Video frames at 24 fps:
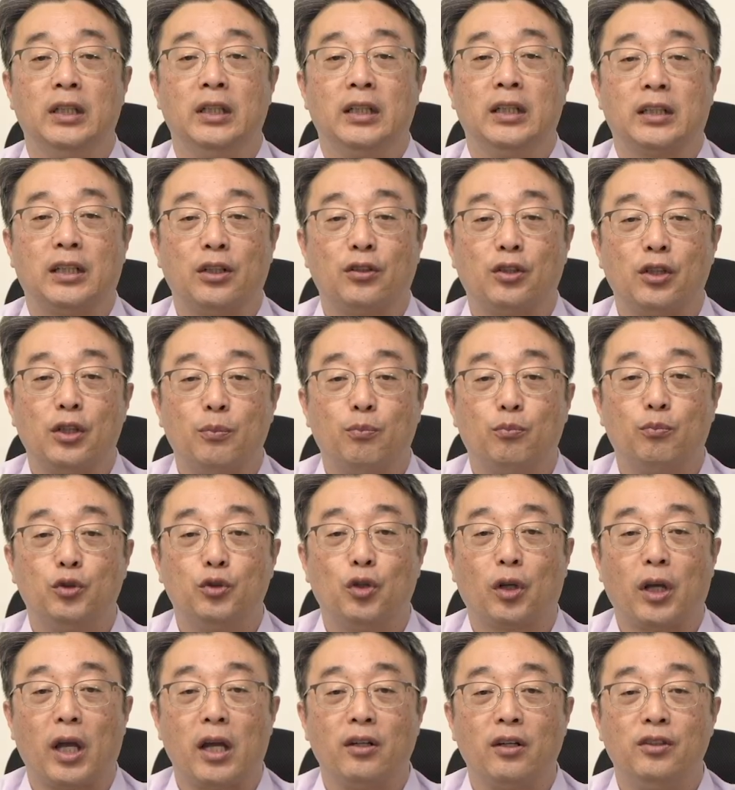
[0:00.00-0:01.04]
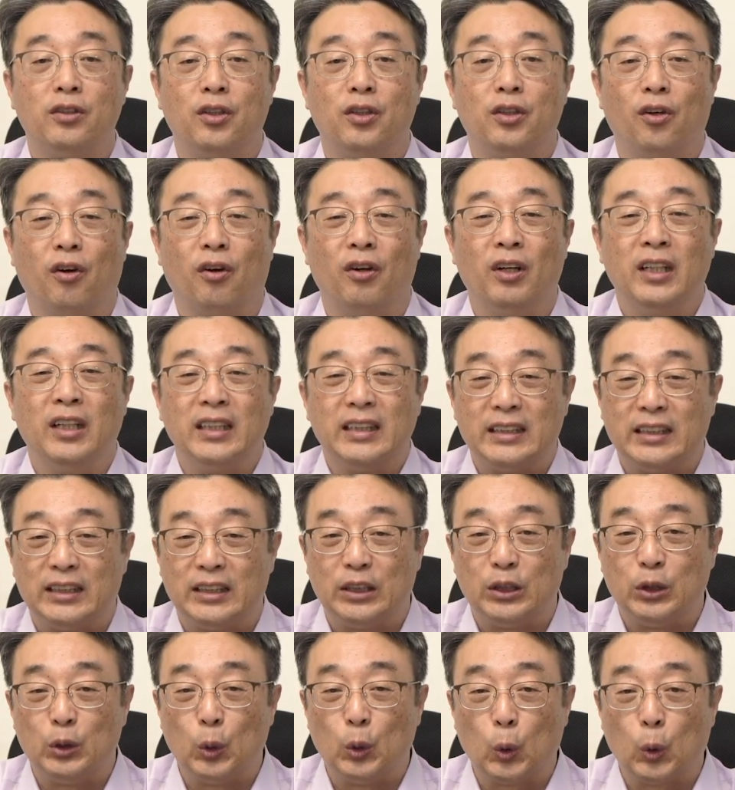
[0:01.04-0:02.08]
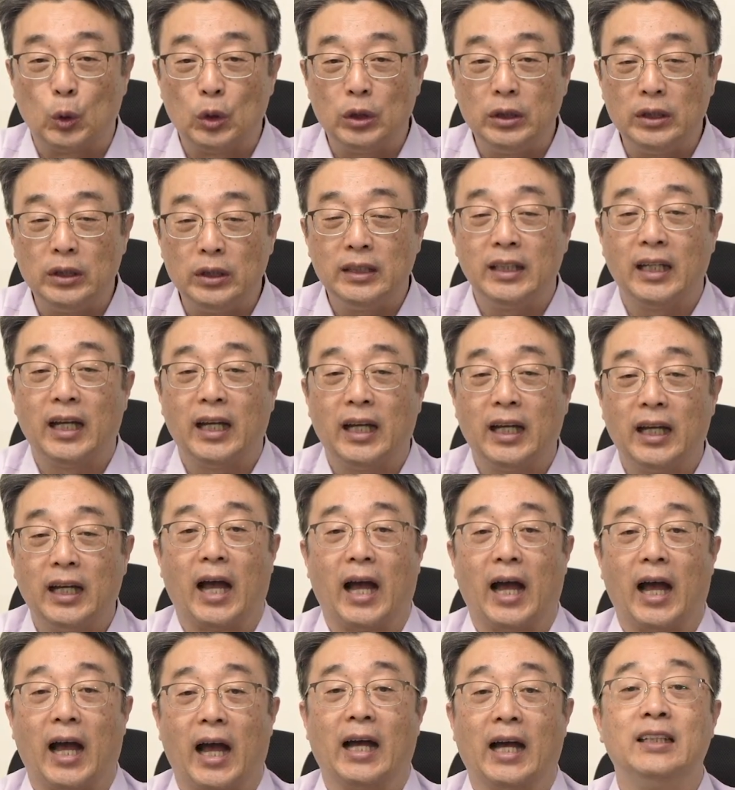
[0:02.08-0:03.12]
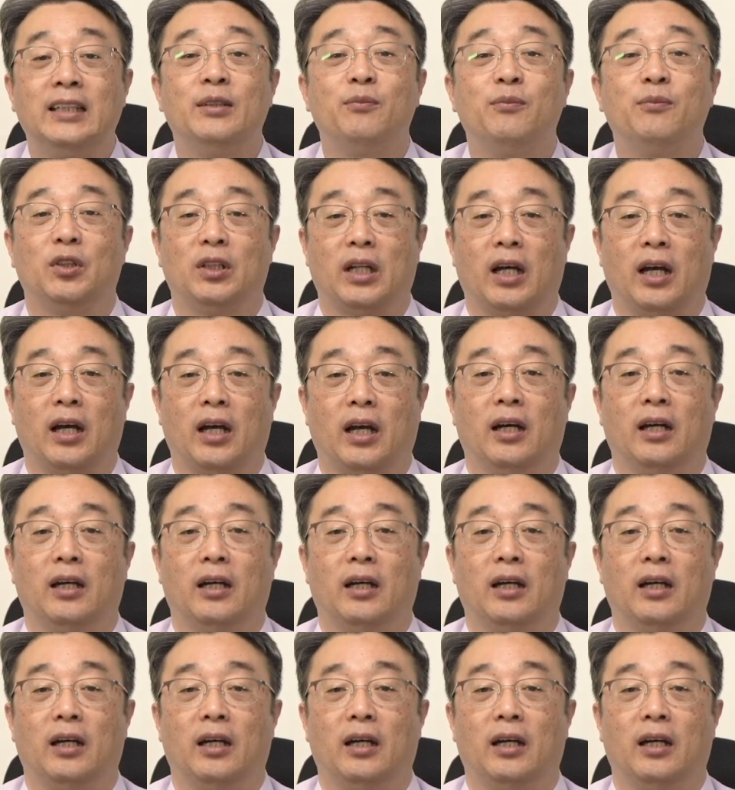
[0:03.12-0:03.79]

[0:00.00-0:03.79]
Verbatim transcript: 그래서 이 무적행은요, 지옥은 아닙니다.